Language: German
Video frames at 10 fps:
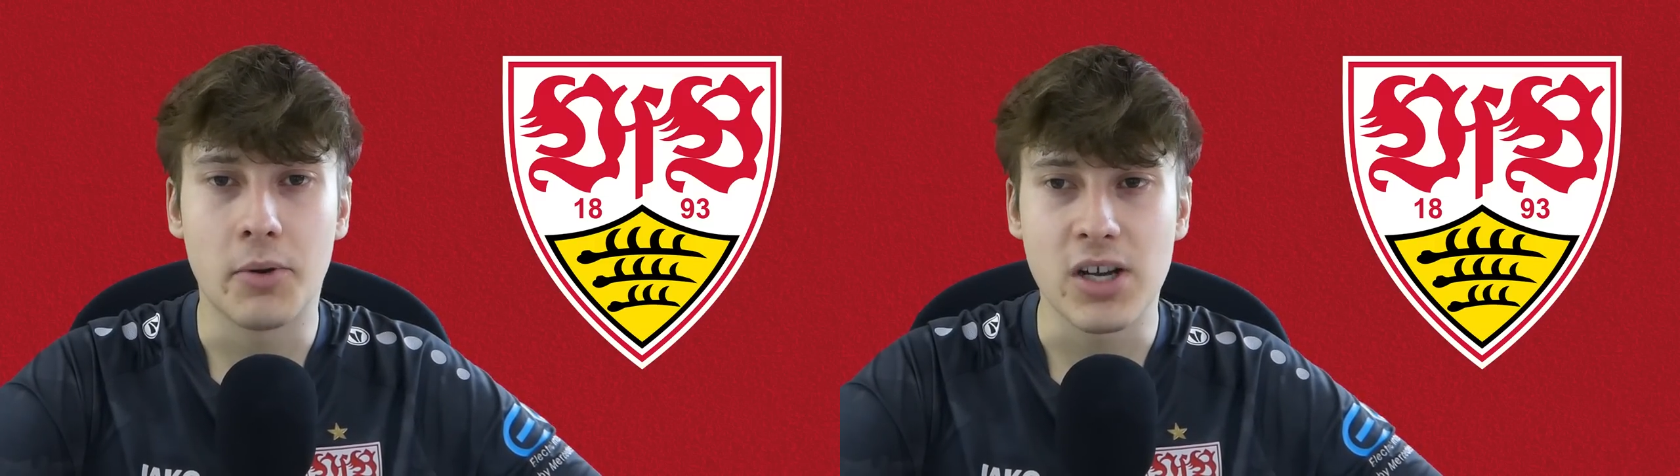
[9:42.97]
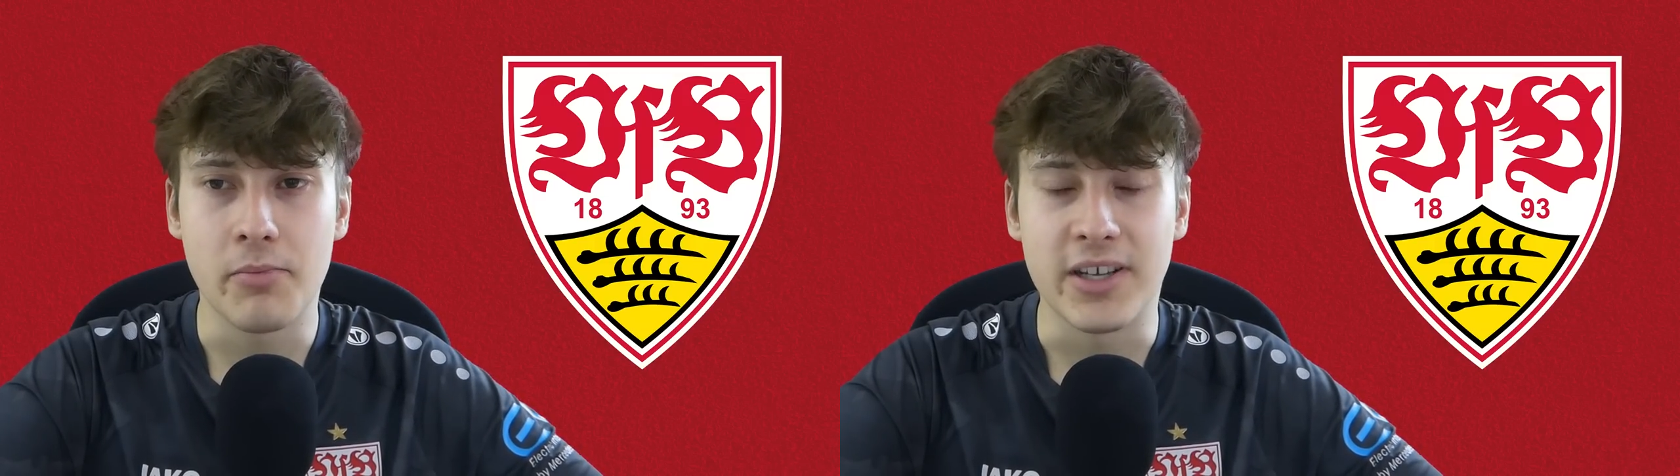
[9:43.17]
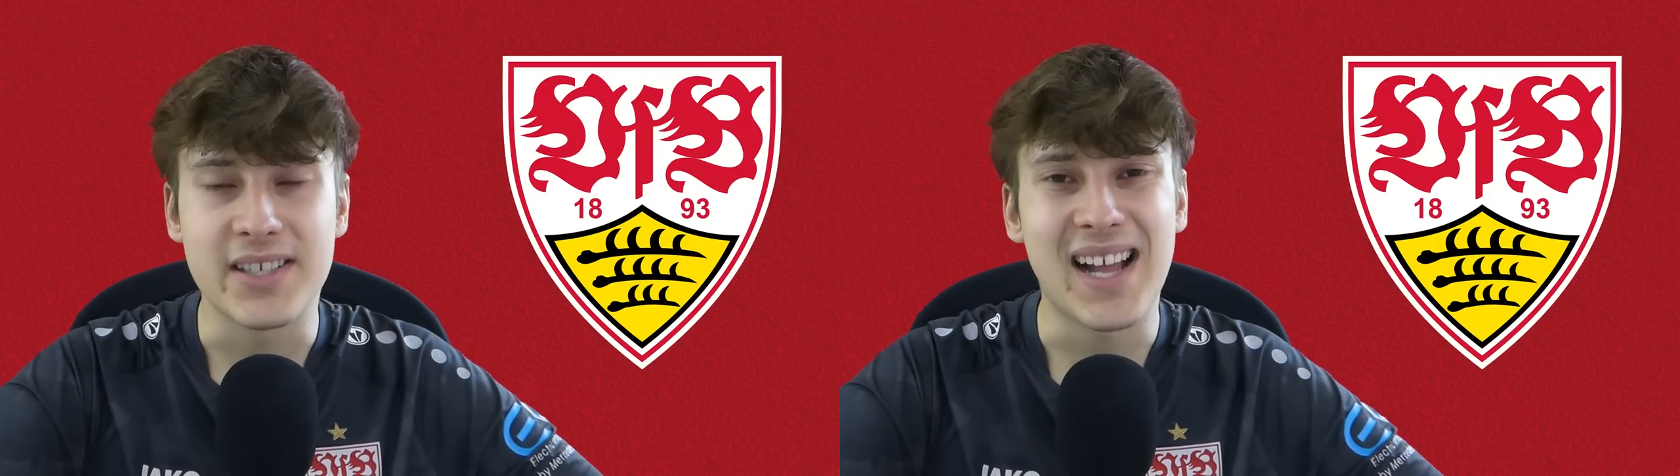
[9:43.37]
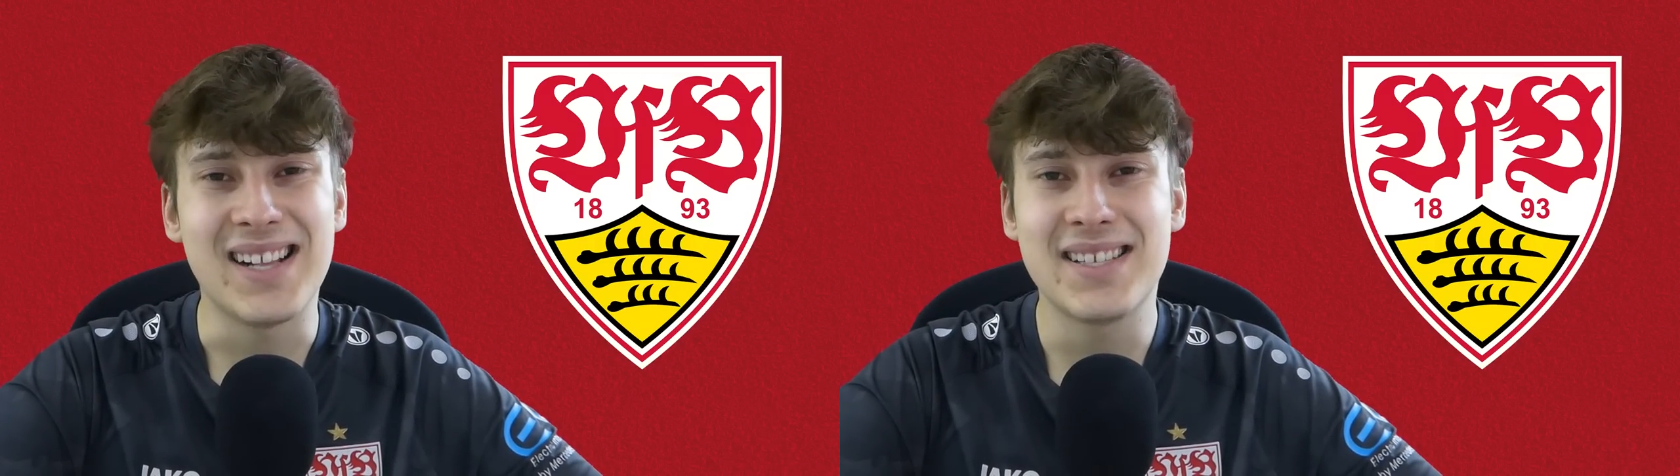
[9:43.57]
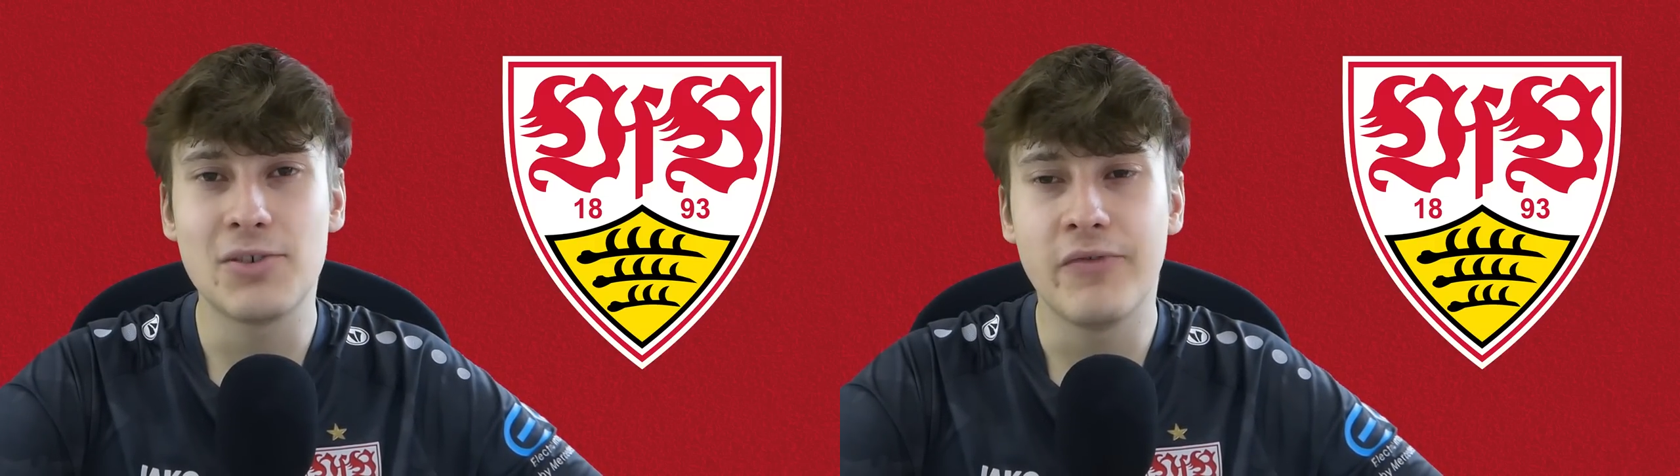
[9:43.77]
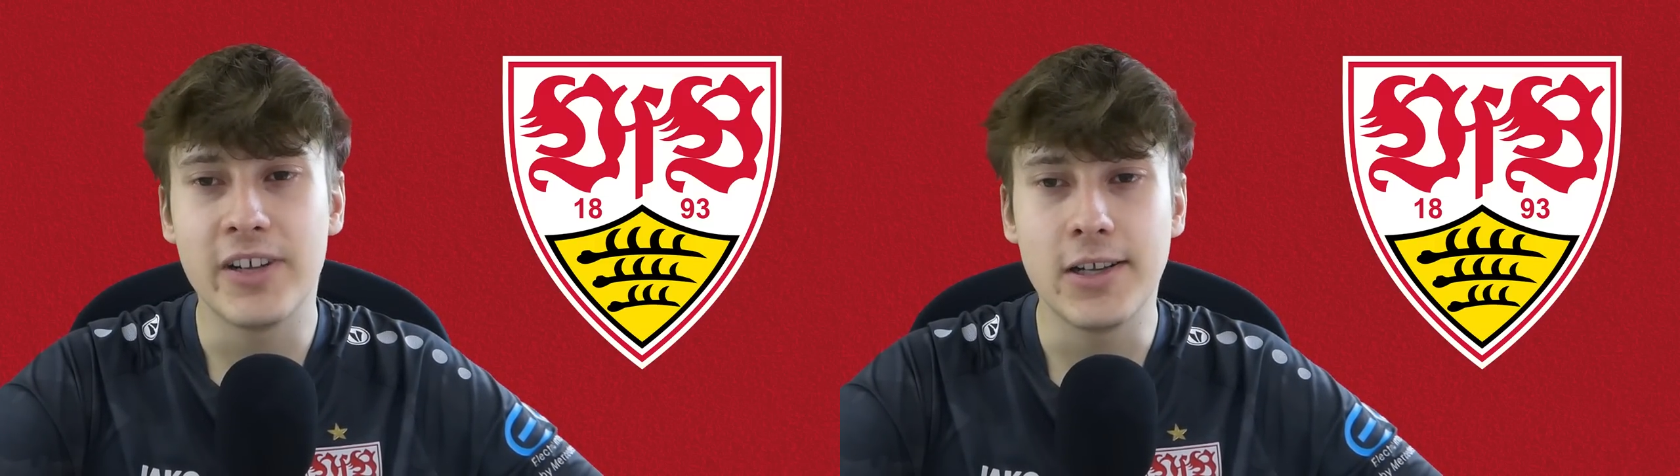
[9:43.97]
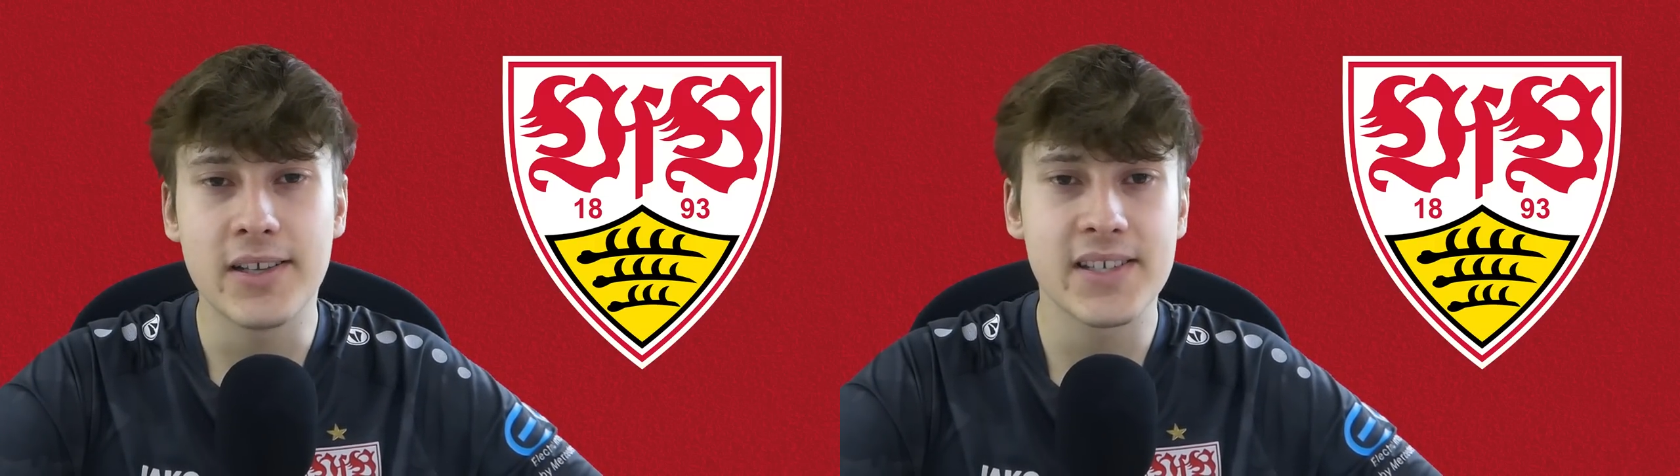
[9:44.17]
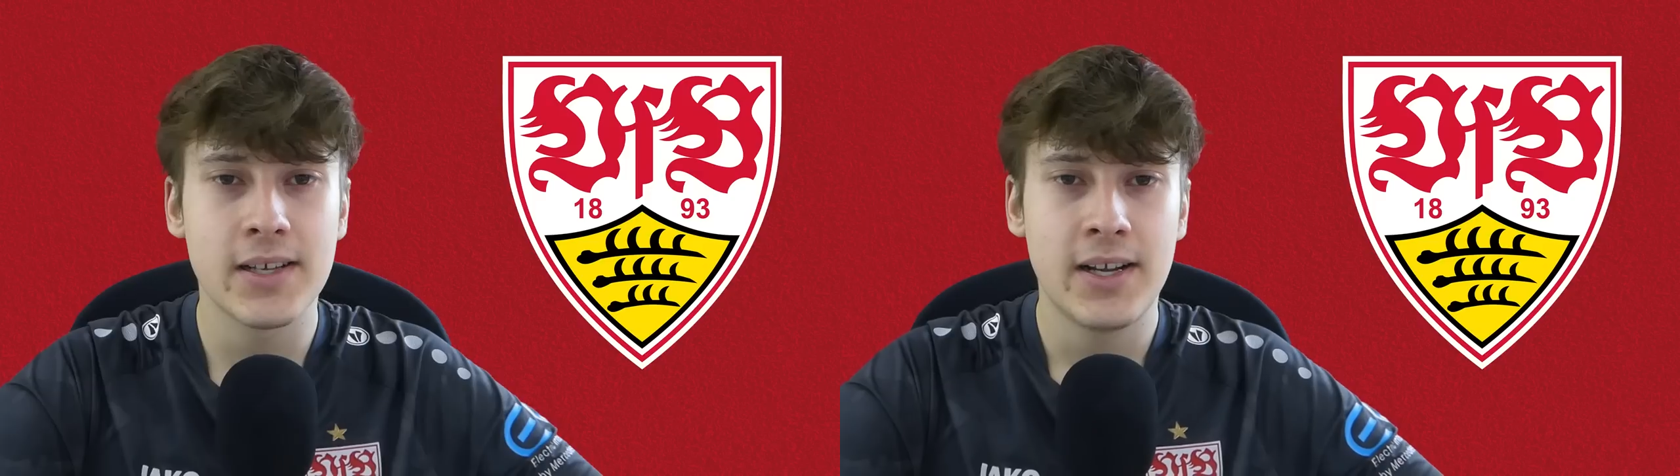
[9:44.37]
aber scheinbar nichts allzu wild.
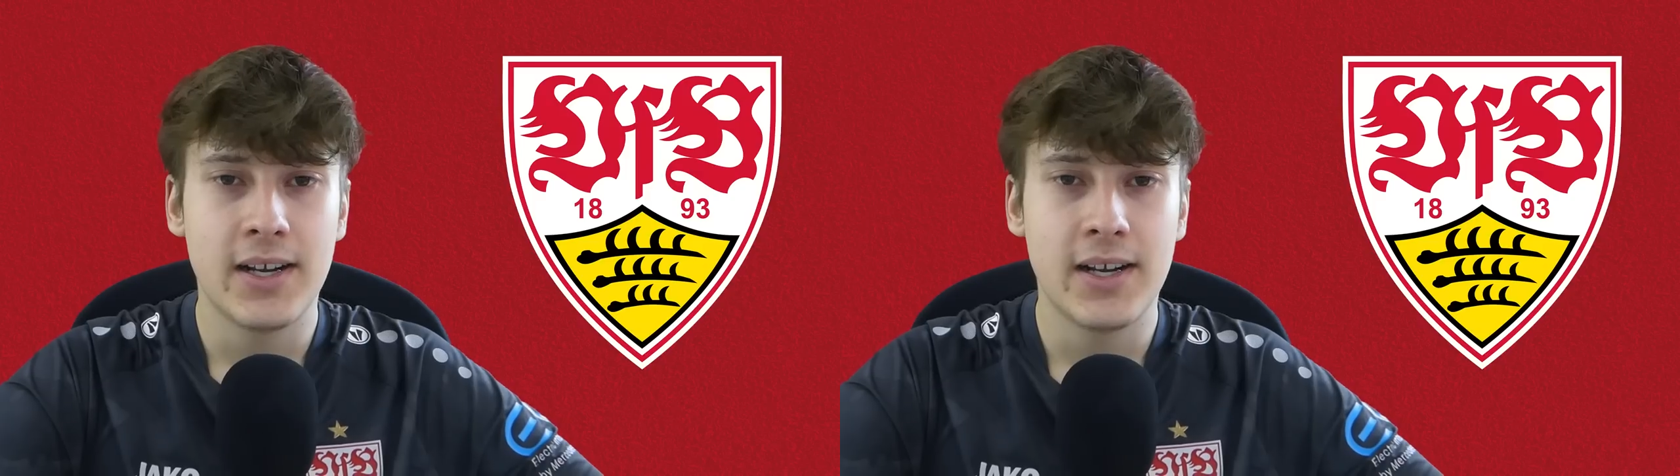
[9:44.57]
Wildes.